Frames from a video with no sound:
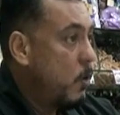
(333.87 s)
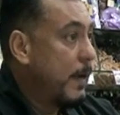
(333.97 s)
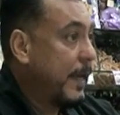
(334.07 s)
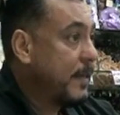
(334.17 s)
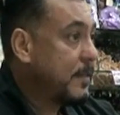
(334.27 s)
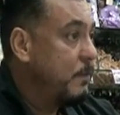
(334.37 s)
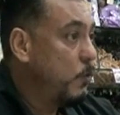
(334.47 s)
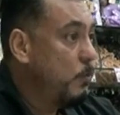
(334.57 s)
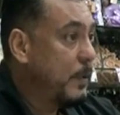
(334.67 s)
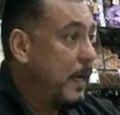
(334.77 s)
وبخزن
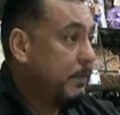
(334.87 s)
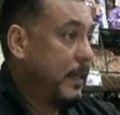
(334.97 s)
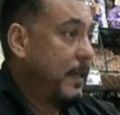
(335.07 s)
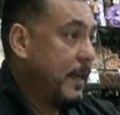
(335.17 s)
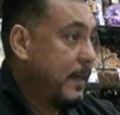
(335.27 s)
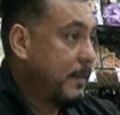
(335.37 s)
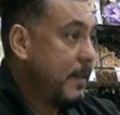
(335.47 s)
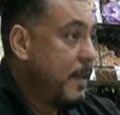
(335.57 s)
فول بتاعها في ثلاجات